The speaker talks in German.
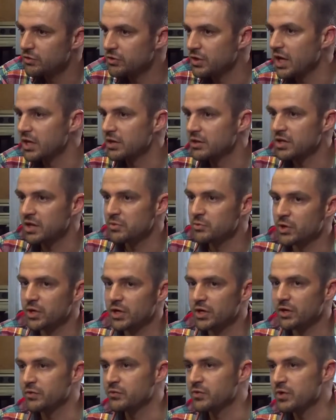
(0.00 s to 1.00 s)
und dann gehen
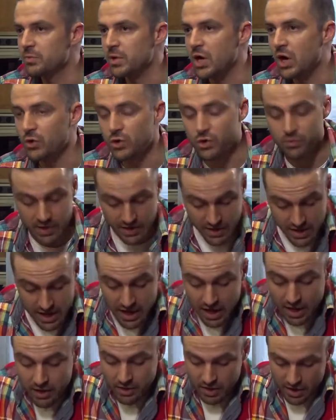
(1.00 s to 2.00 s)
wir auf die blaue über.
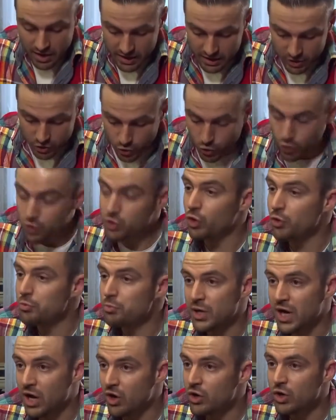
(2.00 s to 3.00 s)
Ja. Grün
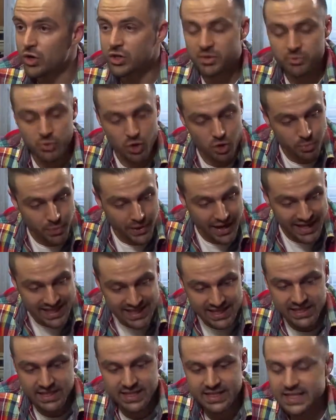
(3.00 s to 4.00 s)
und Blau hat einmal
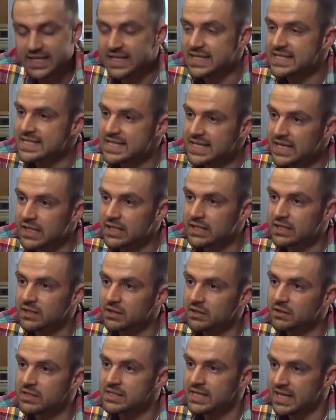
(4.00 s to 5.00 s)
brennend interessiert,
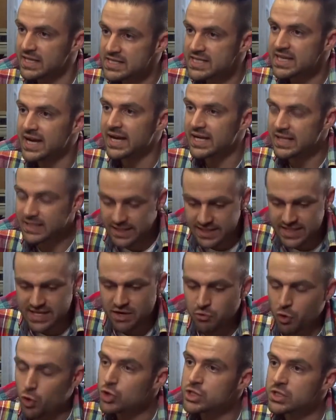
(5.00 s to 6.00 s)
sind Sie eigentlich
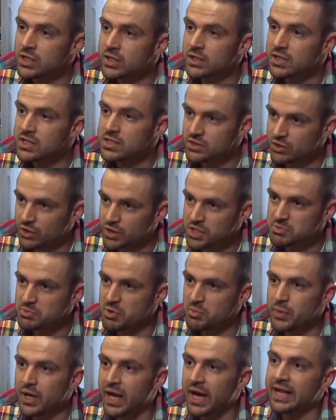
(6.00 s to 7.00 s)
nervös, dass Sie da jetzt
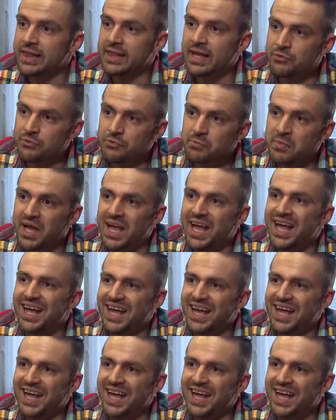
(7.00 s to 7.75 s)
mit mir rein dürfen?